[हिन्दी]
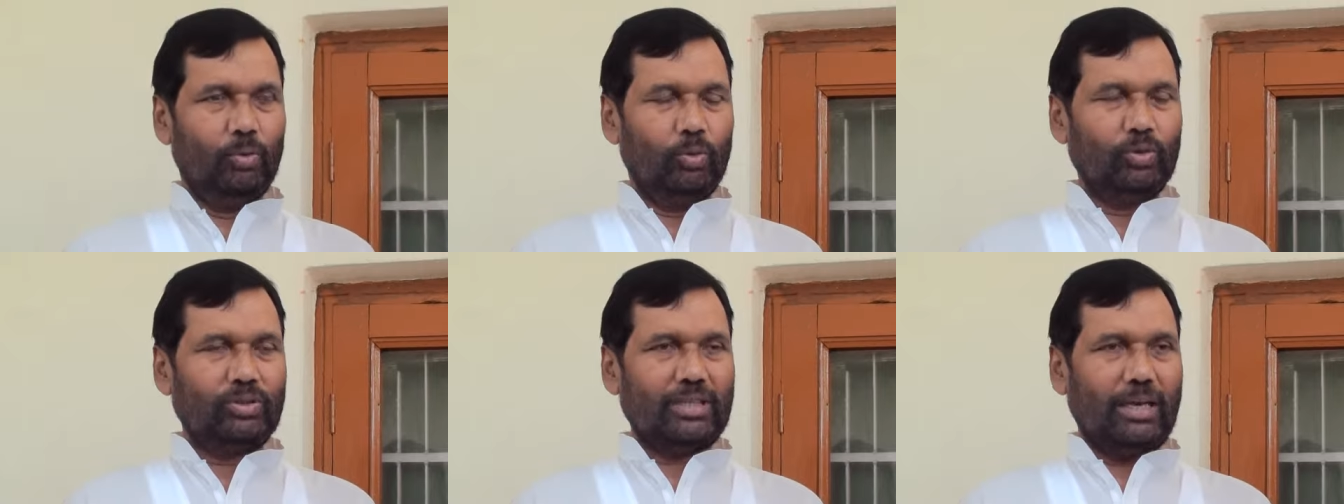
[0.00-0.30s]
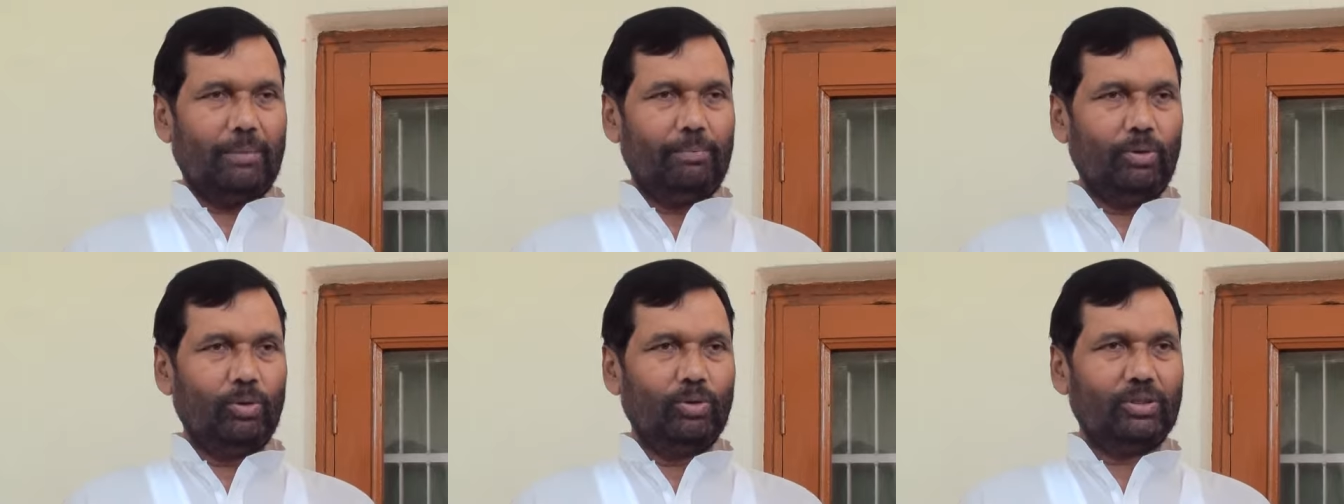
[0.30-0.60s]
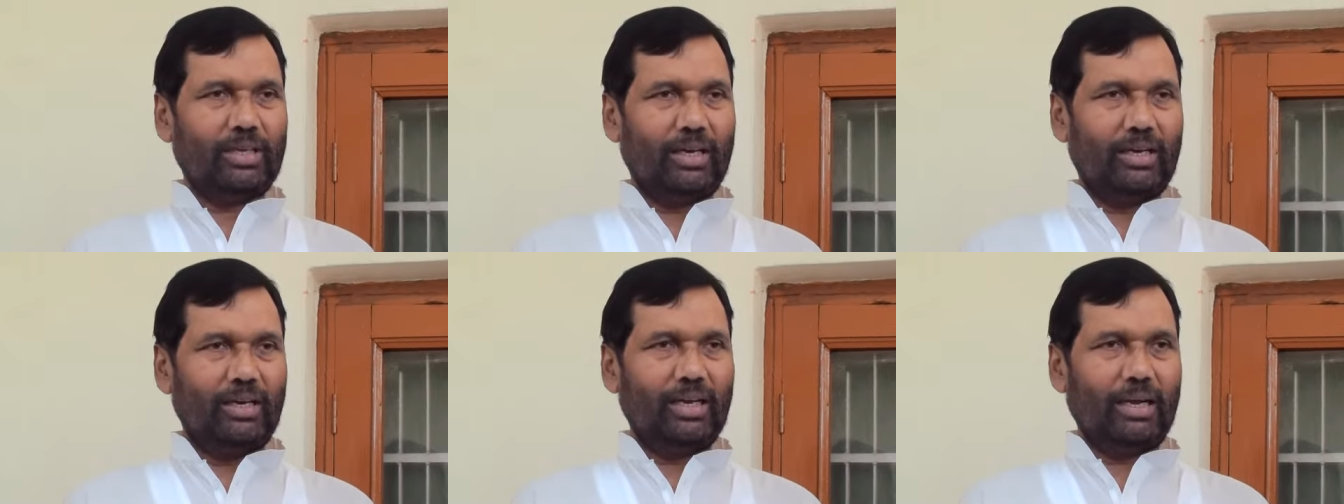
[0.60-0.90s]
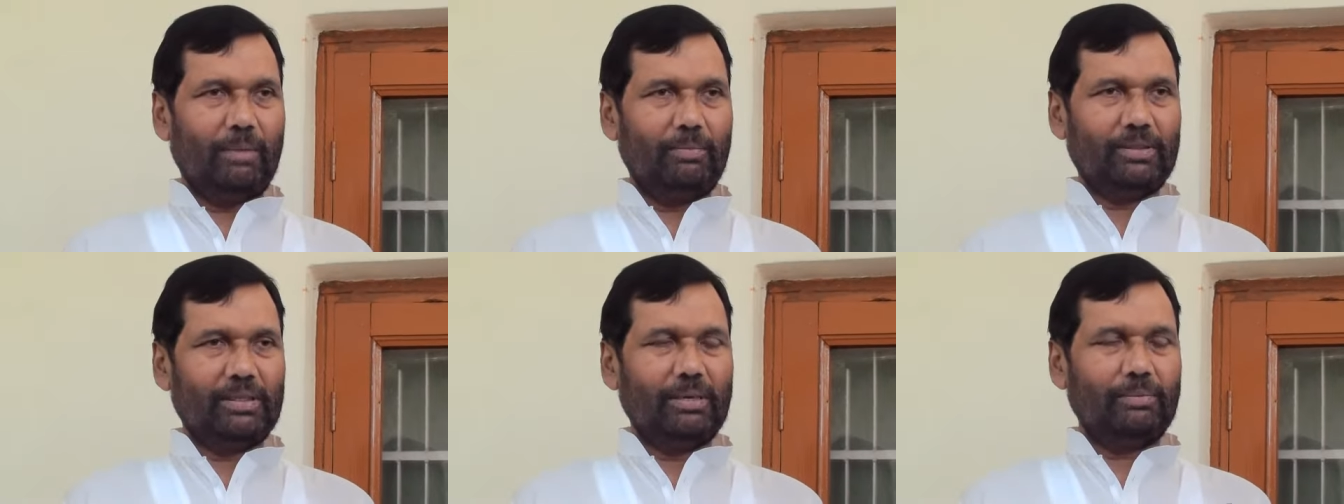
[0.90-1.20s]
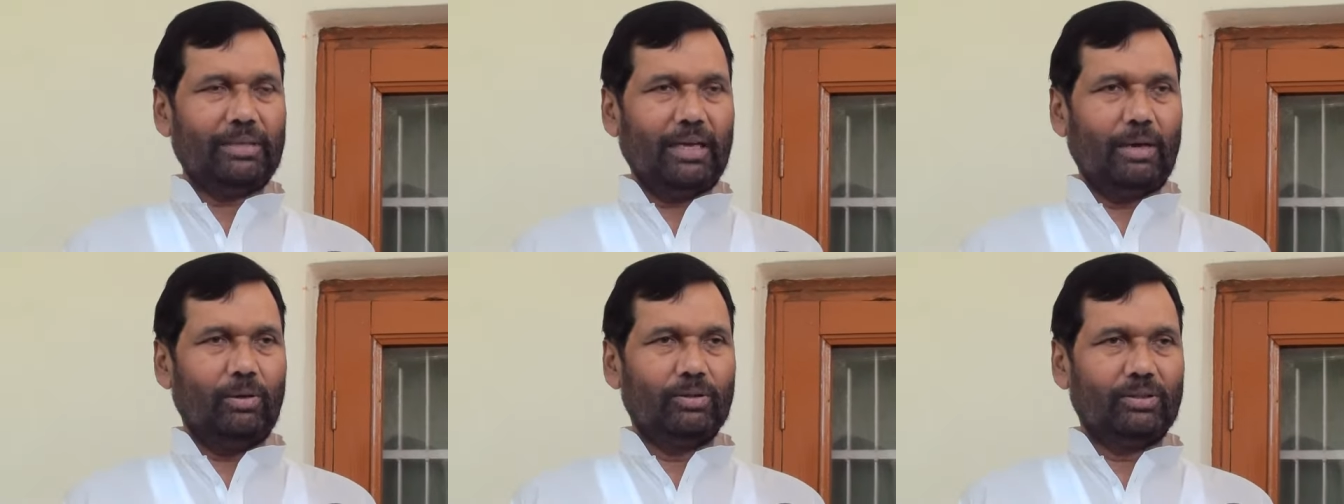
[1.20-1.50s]
उसका विरोध करने का
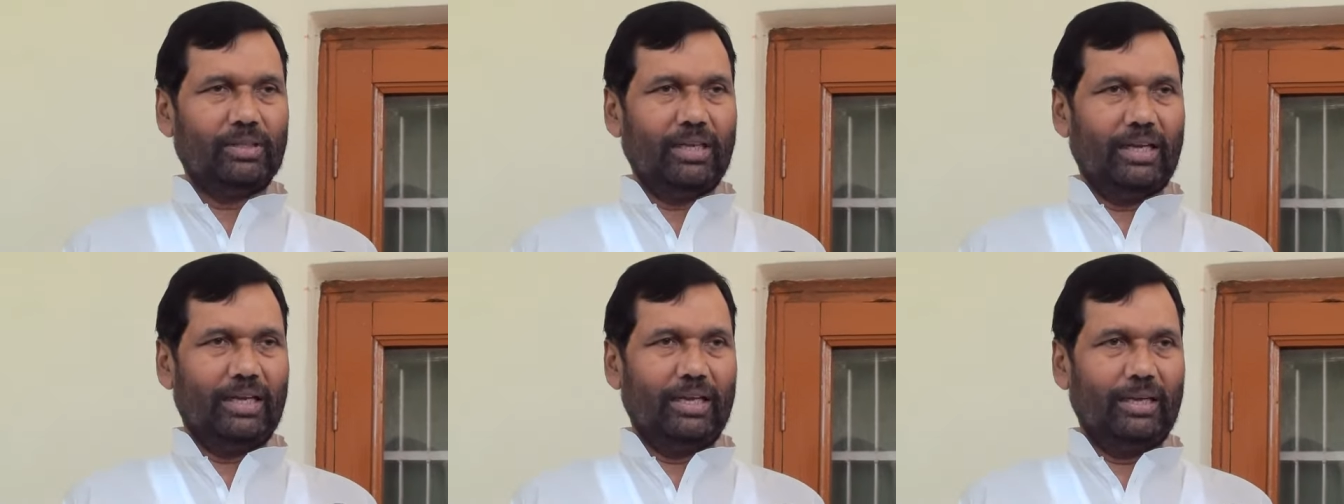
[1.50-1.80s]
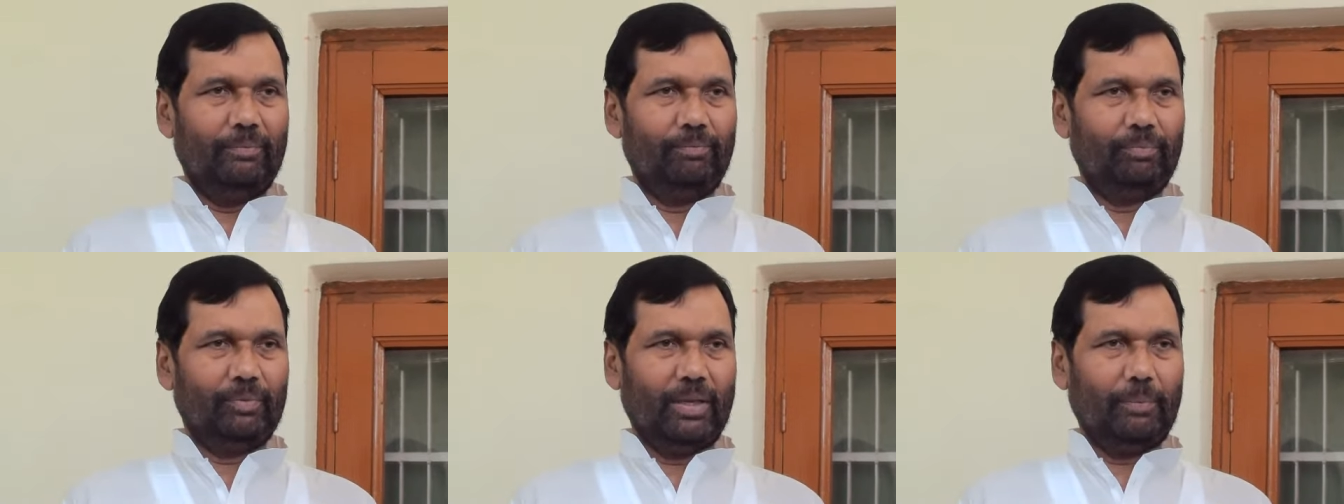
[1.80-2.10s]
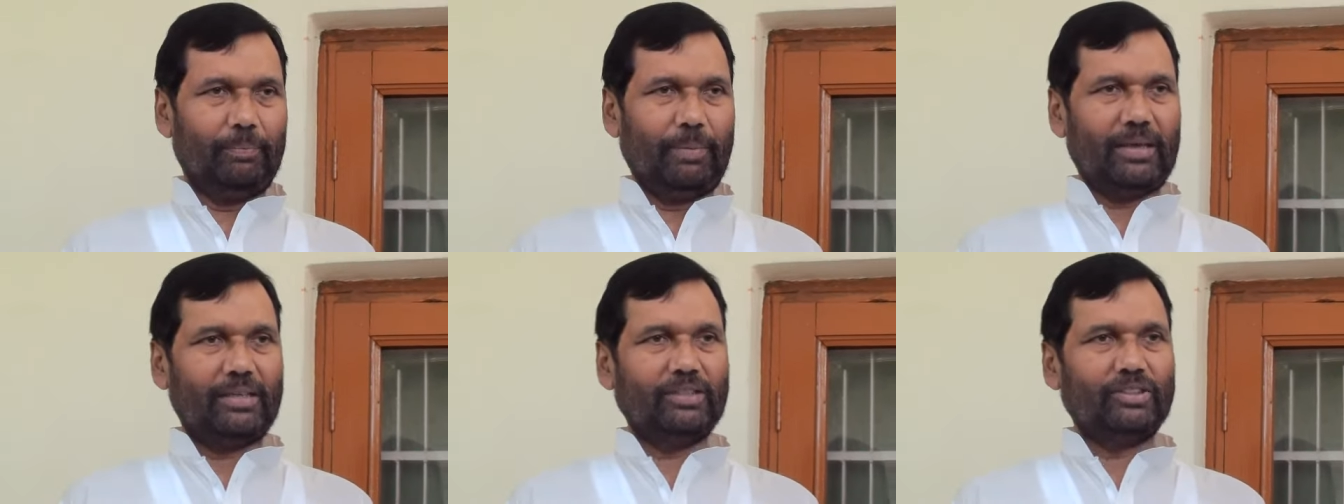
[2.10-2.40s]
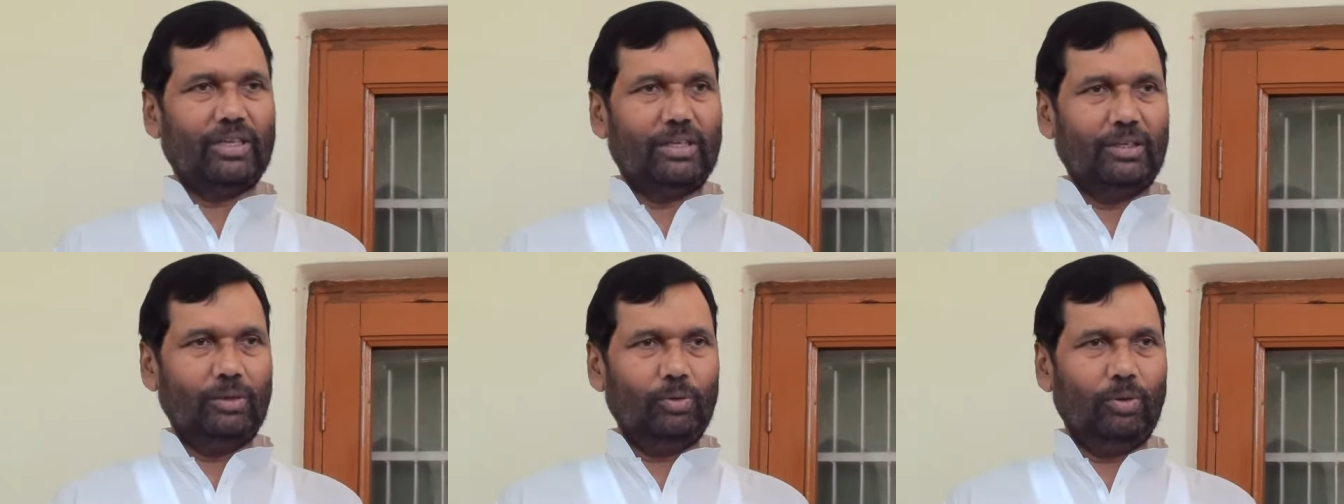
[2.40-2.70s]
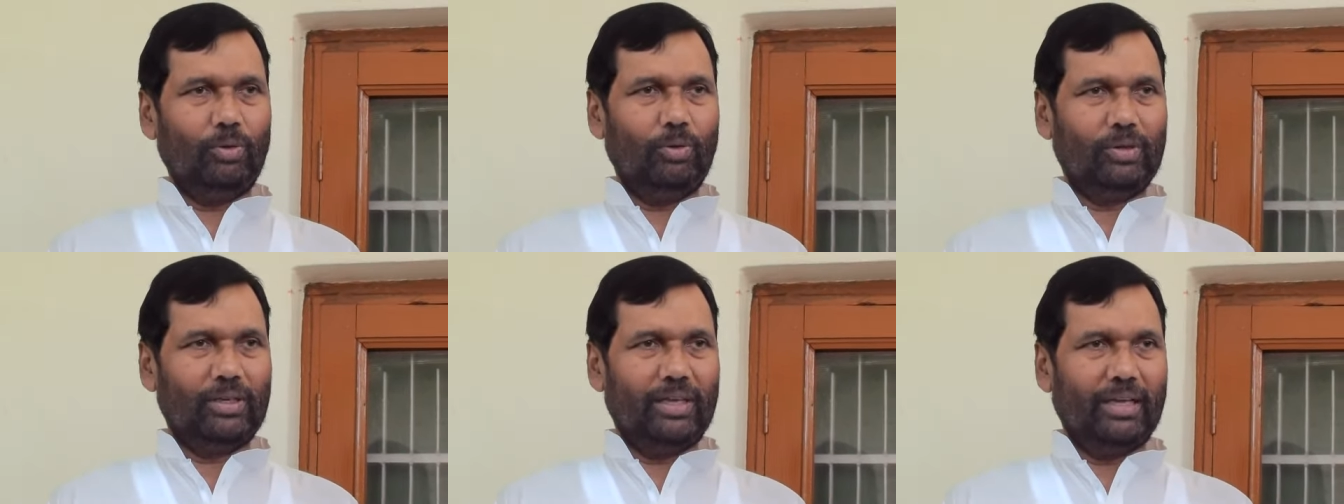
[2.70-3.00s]
मतलब क्या होता है कि पाकिस्तानी
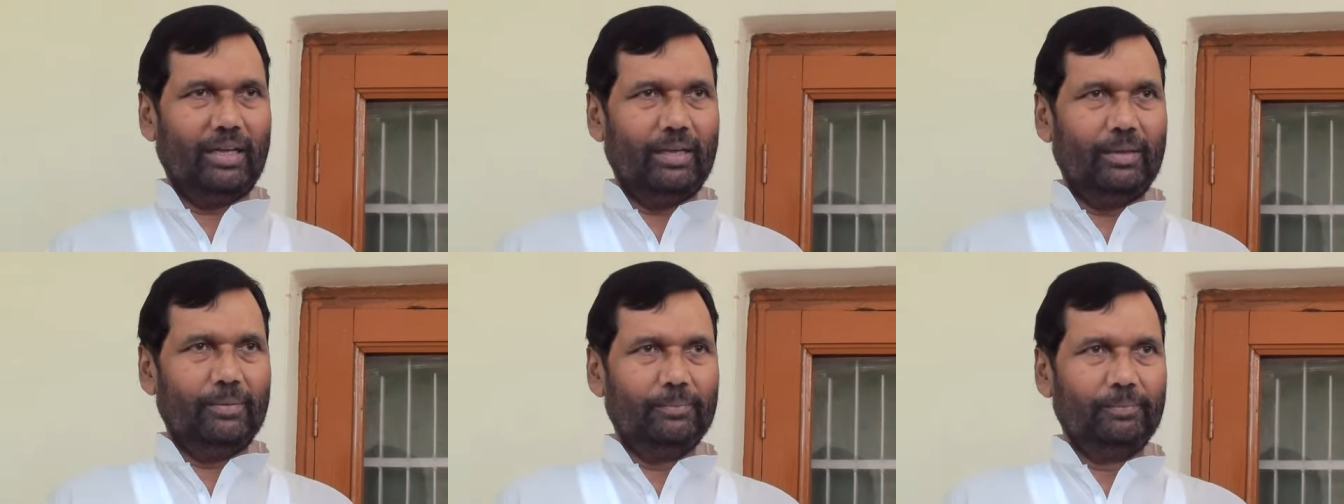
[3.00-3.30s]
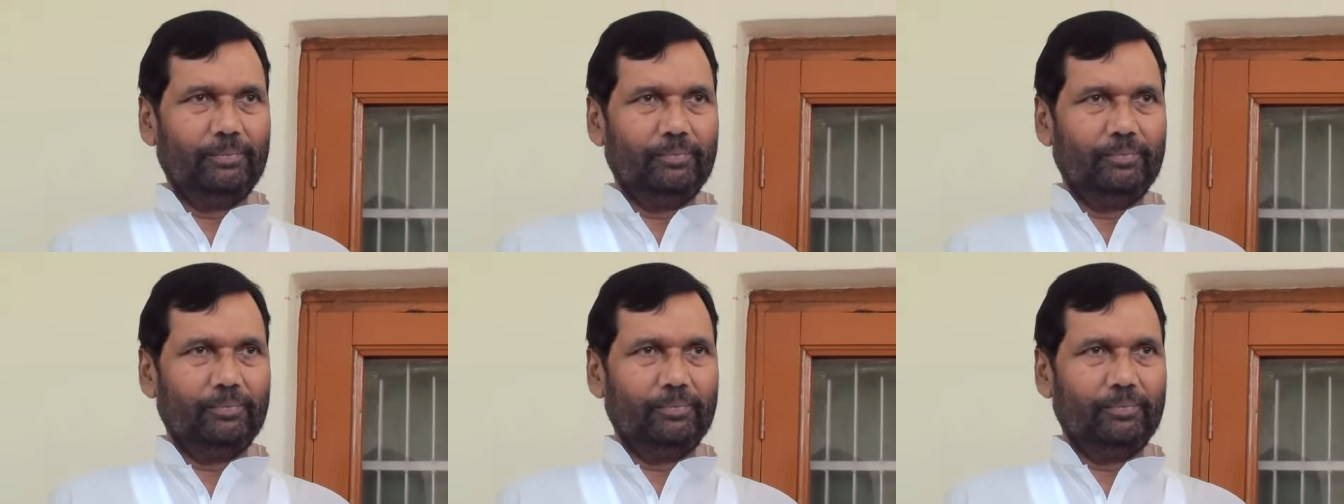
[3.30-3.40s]
कोई हो गया